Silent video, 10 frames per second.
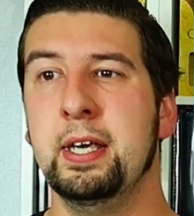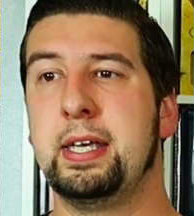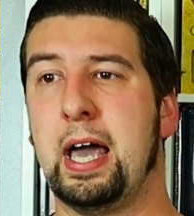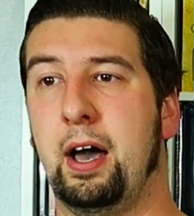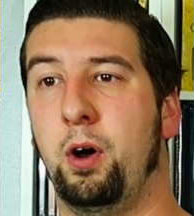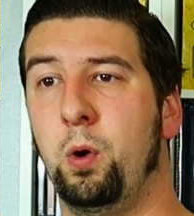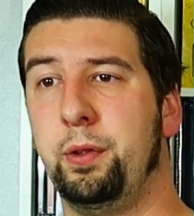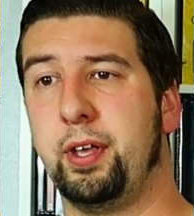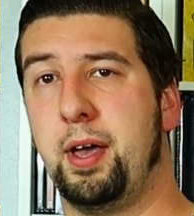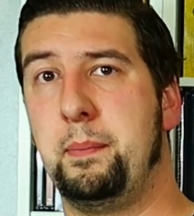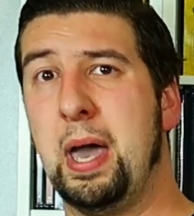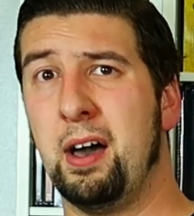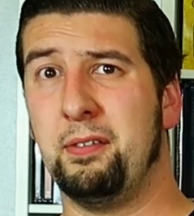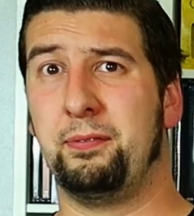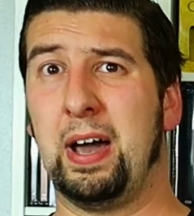Ja, und äh,
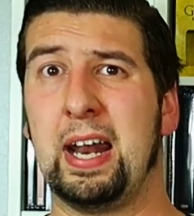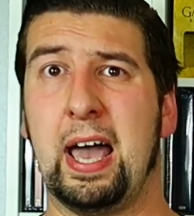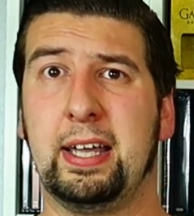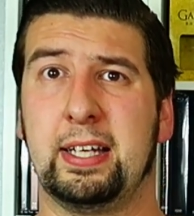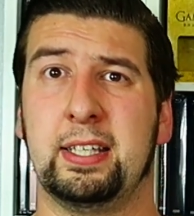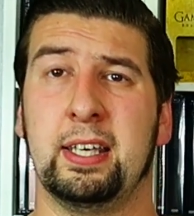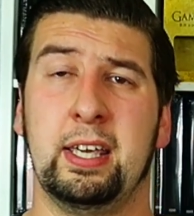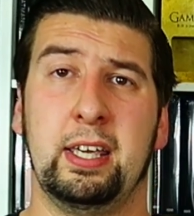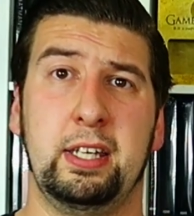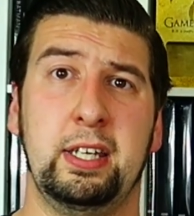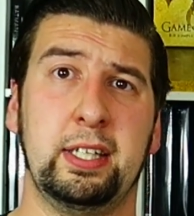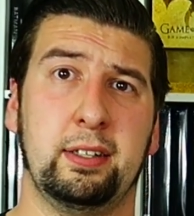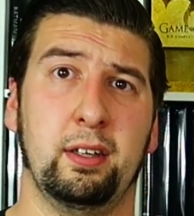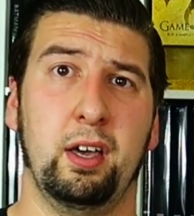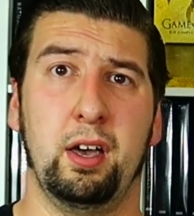mehr war da eigentlich
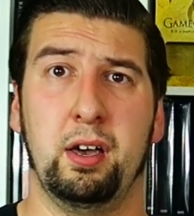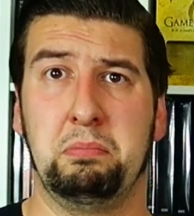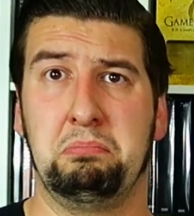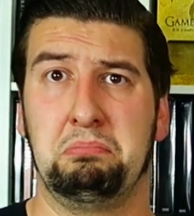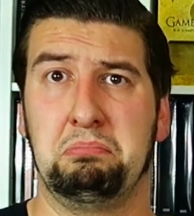nicht äh,